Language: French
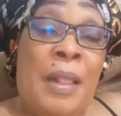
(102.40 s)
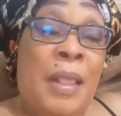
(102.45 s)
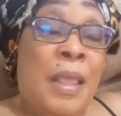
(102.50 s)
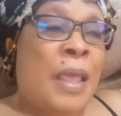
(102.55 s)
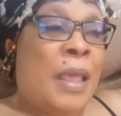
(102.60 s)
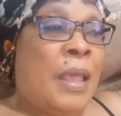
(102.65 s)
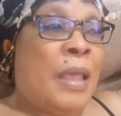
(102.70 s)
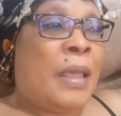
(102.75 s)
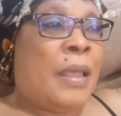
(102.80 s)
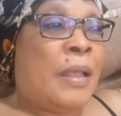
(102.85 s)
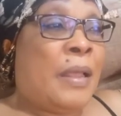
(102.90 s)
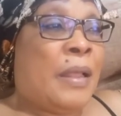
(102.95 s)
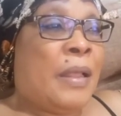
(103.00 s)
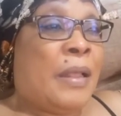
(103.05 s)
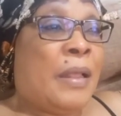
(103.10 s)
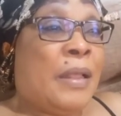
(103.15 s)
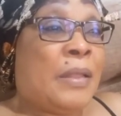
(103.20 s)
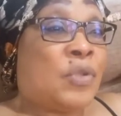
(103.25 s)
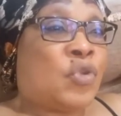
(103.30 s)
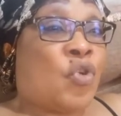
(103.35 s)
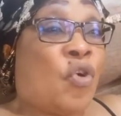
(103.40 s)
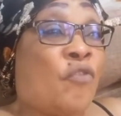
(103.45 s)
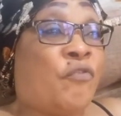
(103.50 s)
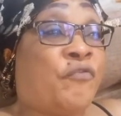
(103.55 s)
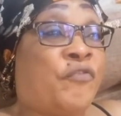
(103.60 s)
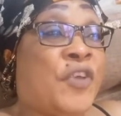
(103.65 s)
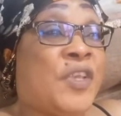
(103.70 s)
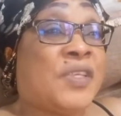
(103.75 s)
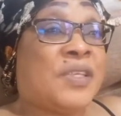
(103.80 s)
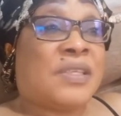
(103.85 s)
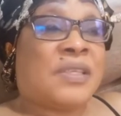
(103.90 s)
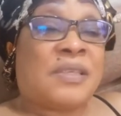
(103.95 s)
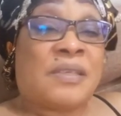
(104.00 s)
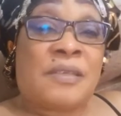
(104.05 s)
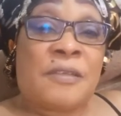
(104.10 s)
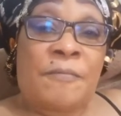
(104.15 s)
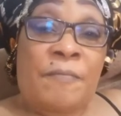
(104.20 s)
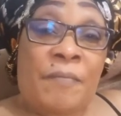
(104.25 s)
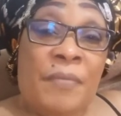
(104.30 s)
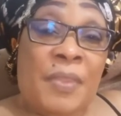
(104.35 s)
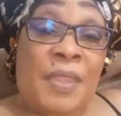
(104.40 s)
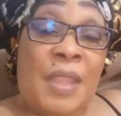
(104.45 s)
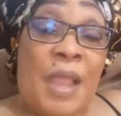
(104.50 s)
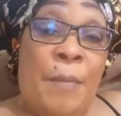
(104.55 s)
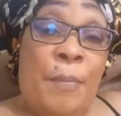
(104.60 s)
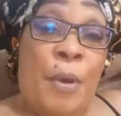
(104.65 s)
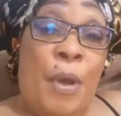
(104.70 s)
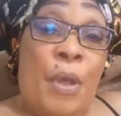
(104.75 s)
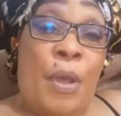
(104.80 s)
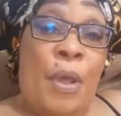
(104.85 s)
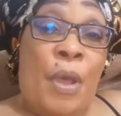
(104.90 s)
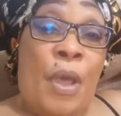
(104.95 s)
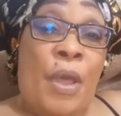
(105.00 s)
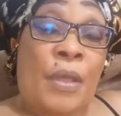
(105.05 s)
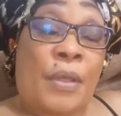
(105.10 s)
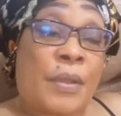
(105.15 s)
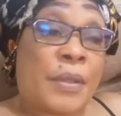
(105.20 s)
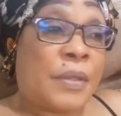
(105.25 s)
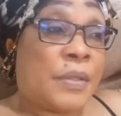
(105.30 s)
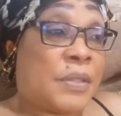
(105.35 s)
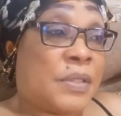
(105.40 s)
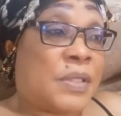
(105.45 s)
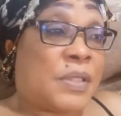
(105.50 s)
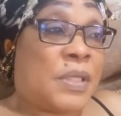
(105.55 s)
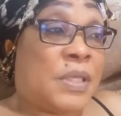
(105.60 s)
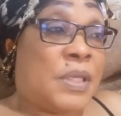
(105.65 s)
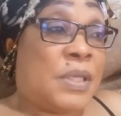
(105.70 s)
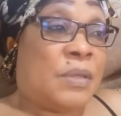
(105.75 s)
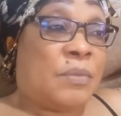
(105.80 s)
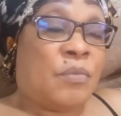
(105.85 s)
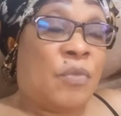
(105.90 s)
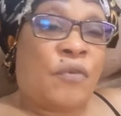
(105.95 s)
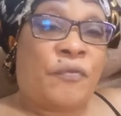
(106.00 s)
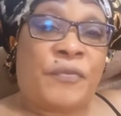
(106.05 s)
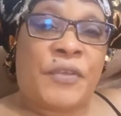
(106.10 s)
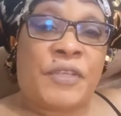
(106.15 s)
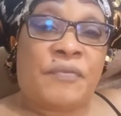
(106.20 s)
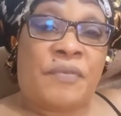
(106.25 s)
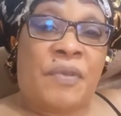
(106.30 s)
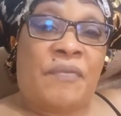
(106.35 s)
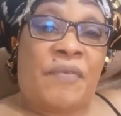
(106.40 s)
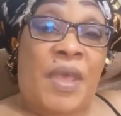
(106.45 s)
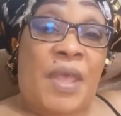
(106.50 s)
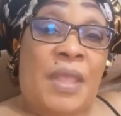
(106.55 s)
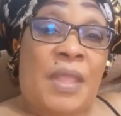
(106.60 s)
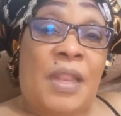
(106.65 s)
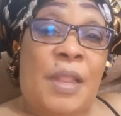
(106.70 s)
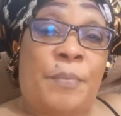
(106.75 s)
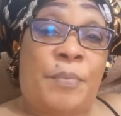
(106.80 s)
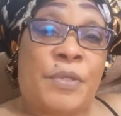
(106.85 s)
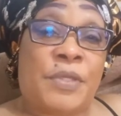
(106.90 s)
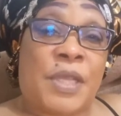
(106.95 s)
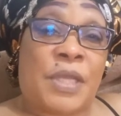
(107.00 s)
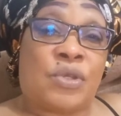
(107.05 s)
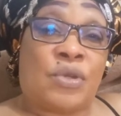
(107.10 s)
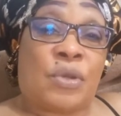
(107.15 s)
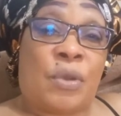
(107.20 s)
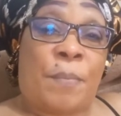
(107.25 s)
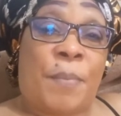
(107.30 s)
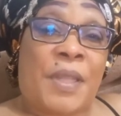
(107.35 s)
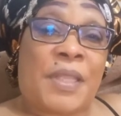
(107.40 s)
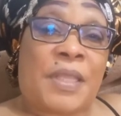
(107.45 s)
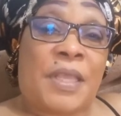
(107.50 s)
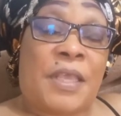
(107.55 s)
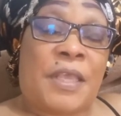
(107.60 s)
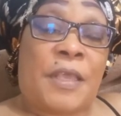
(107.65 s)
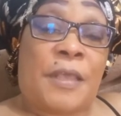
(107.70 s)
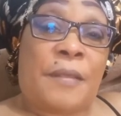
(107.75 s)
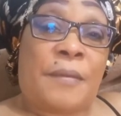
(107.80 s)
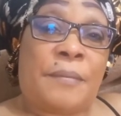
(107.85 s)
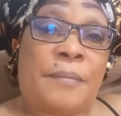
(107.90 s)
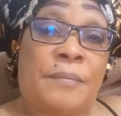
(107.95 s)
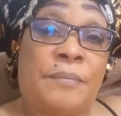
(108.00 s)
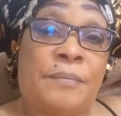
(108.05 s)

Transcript: eh, ton fils, d'abord, un, si mon fils vivait, il est plus âgé que Patrick.